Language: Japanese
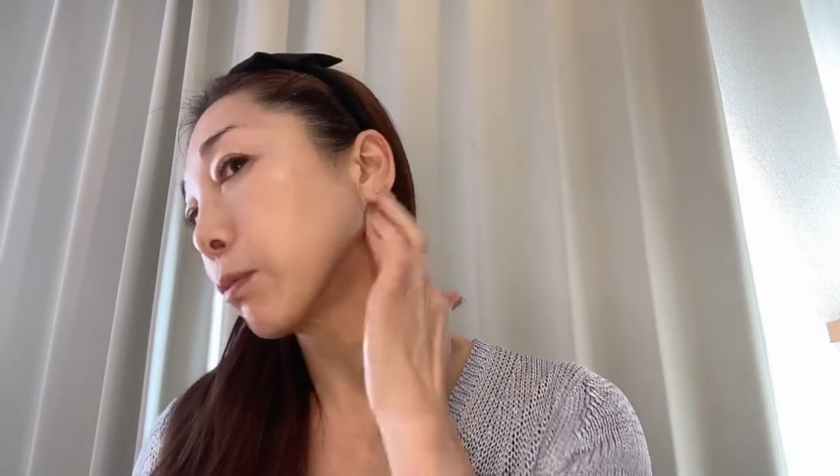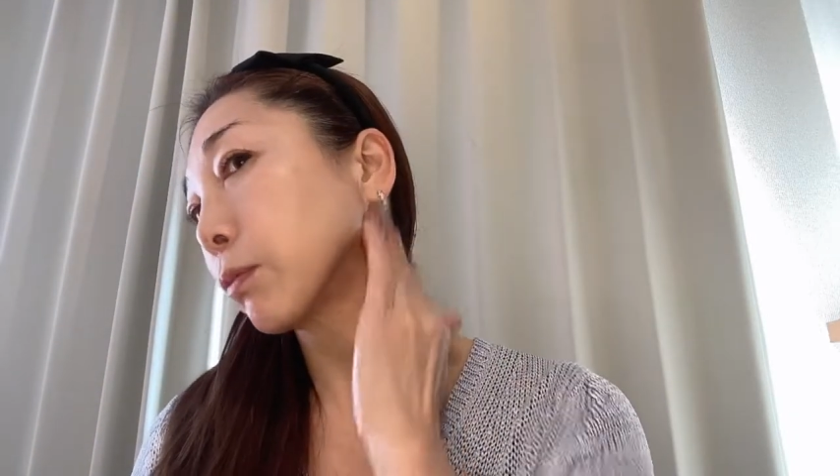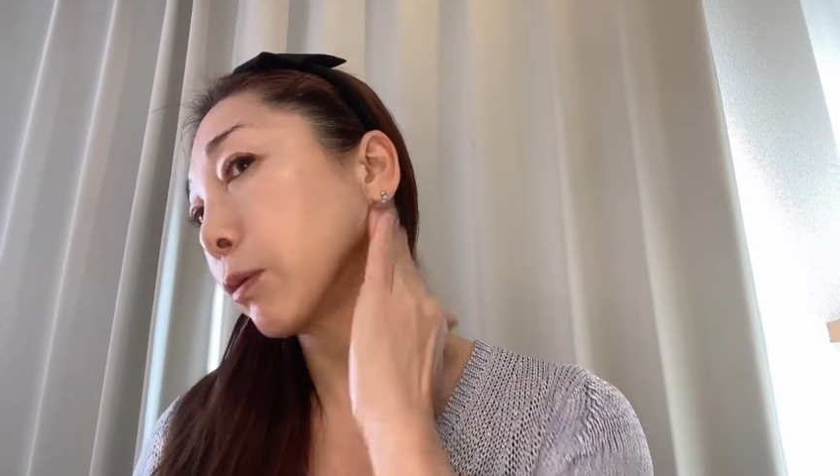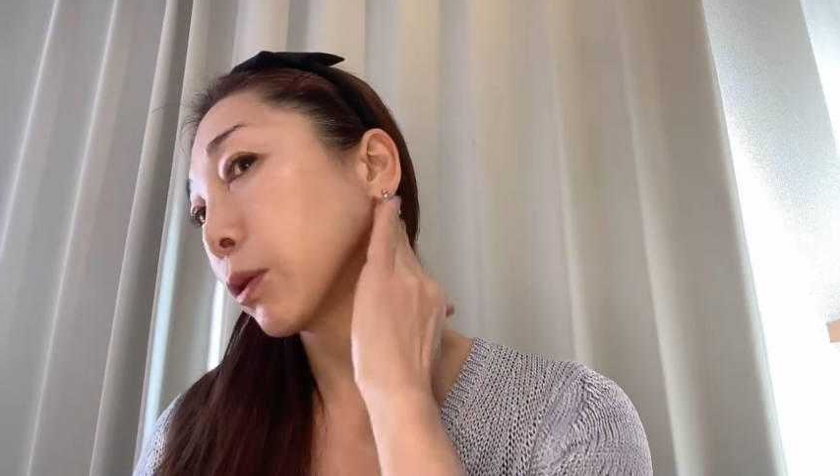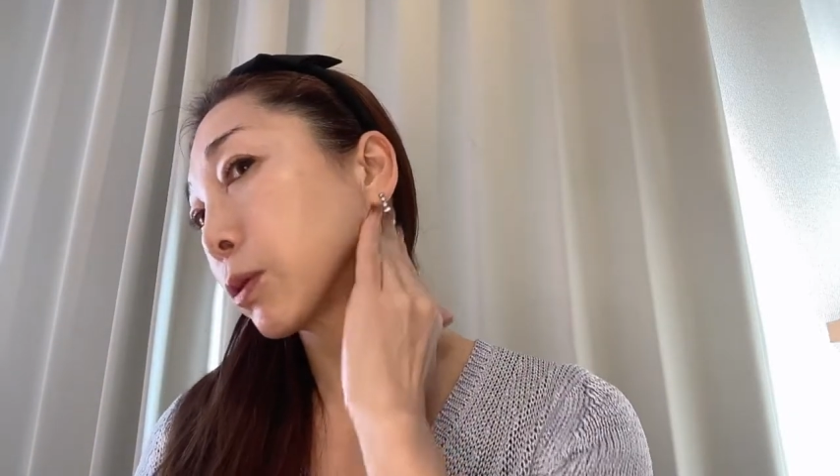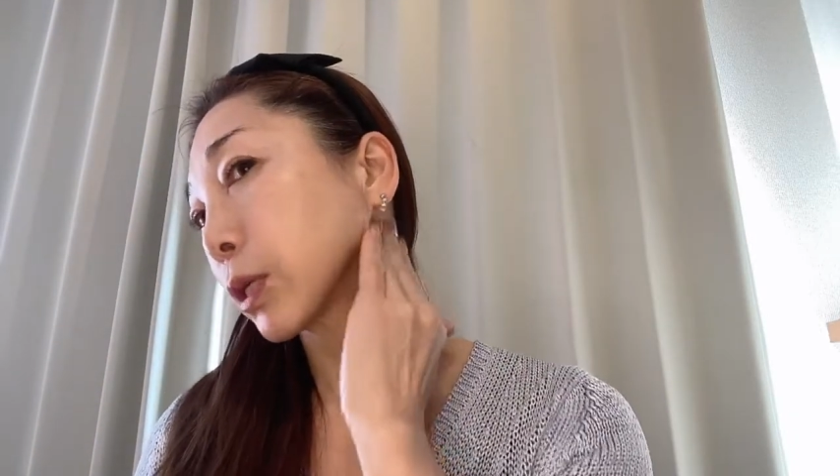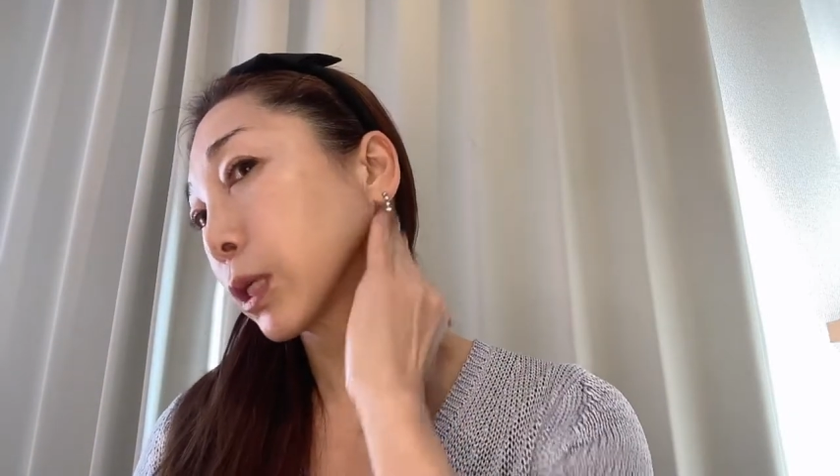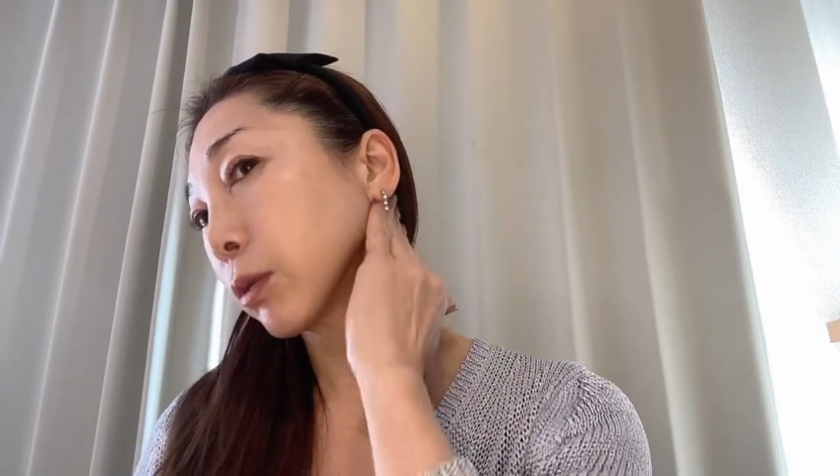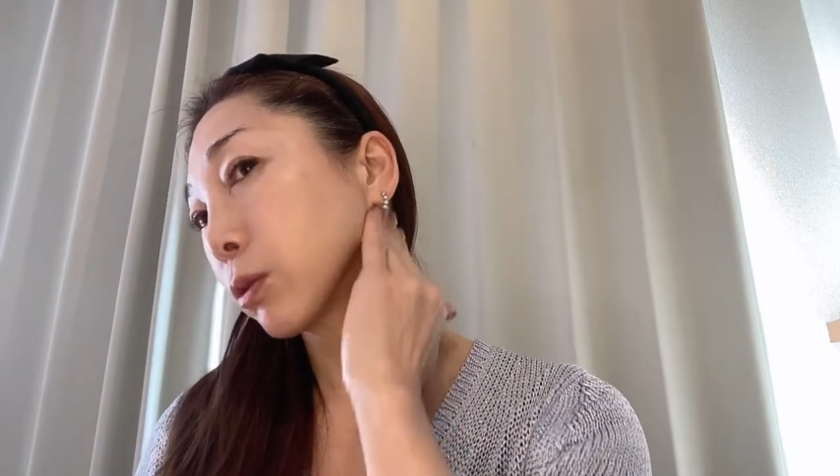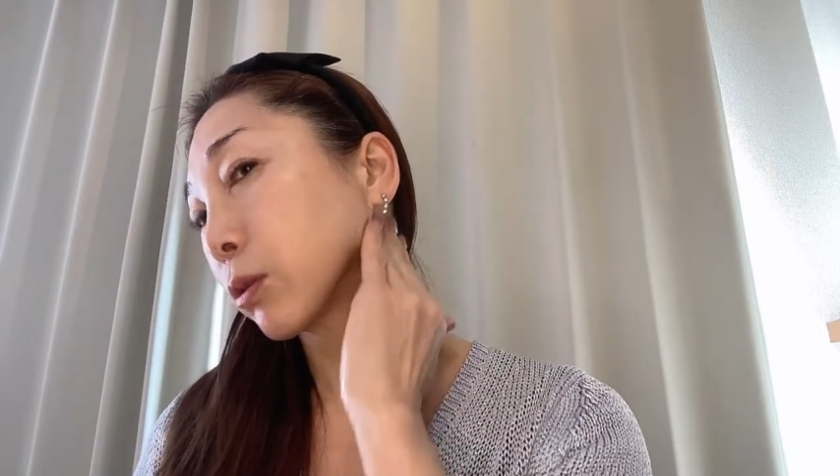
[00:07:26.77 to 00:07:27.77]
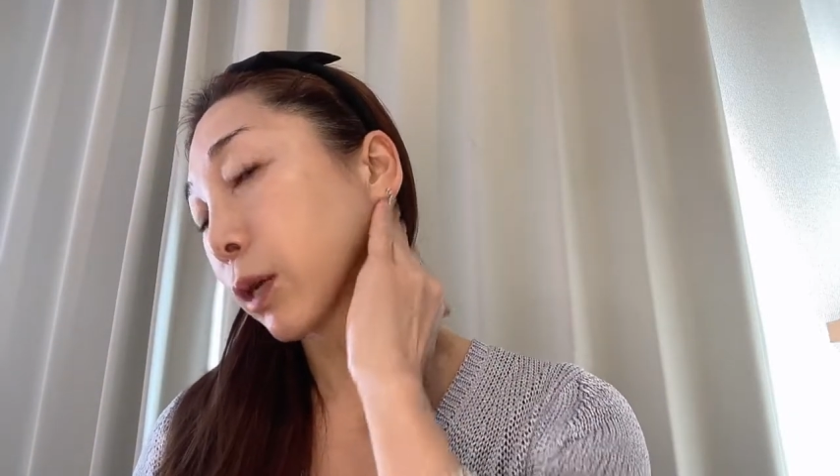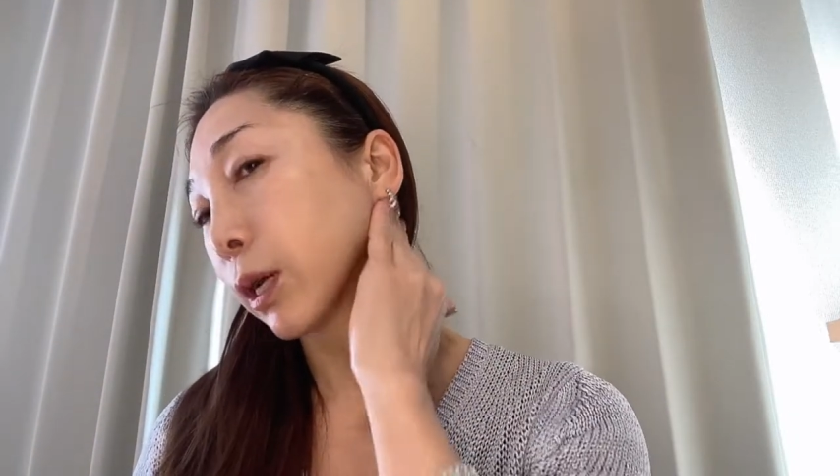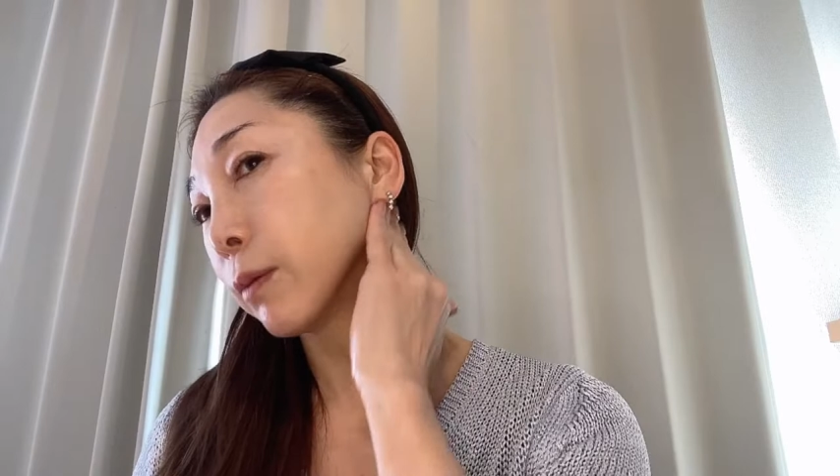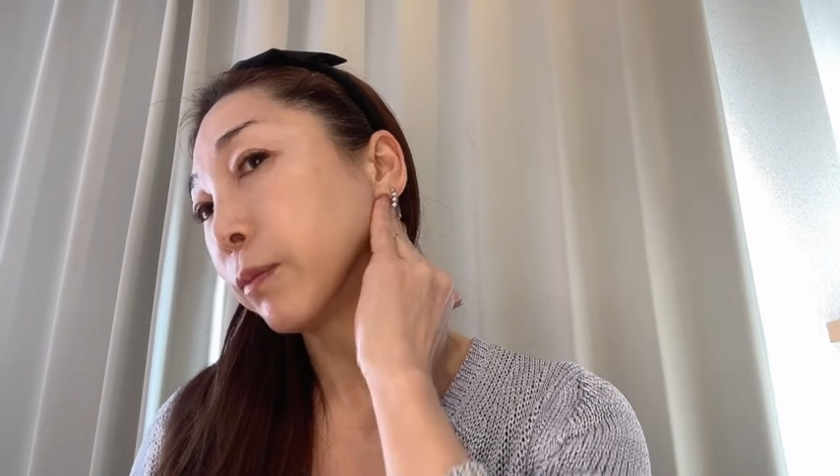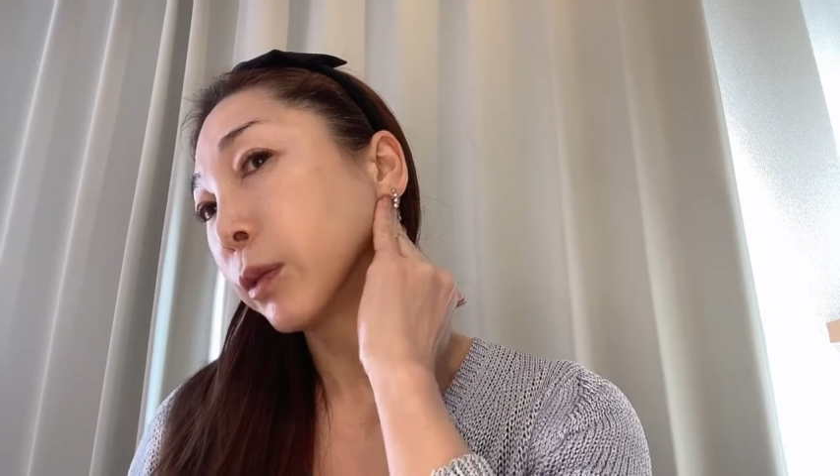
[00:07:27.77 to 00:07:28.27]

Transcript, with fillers: 耳の近せの後ろから